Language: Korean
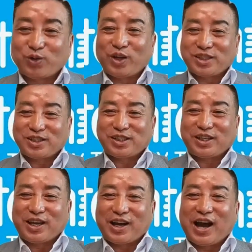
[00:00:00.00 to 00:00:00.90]
노렉스
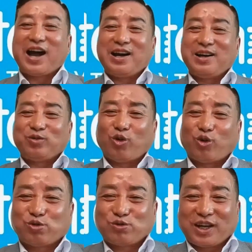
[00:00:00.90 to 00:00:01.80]
시계가
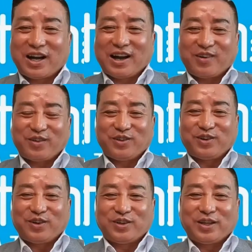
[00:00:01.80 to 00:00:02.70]
노숙자가 갖고
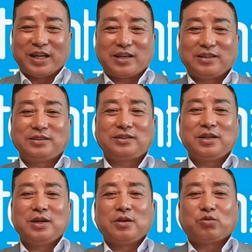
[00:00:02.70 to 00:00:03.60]
있는 건데
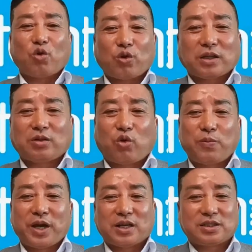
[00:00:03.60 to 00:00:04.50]
나는
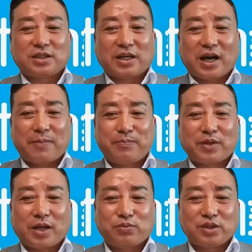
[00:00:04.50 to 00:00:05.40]
오메가3가
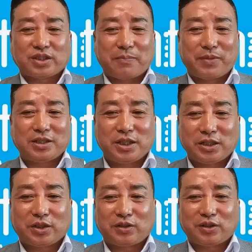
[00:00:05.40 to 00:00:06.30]
한 달분이 3
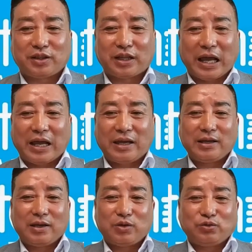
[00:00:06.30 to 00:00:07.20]
7 0 0 0 원인데
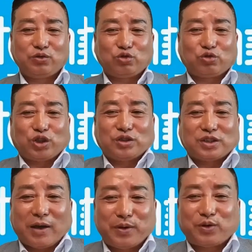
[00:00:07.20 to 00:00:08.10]
응?
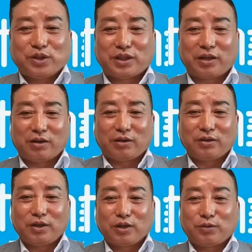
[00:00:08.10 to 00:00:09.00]

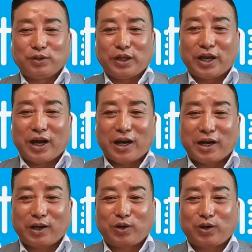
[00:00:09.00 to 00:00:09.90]
6,400원이잖아요. 그러면
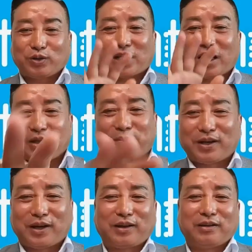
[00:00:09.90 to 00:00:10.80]
내가 알아요?
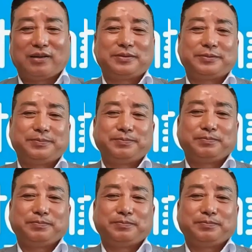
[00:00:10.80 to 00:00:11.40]
상대방이 알아요.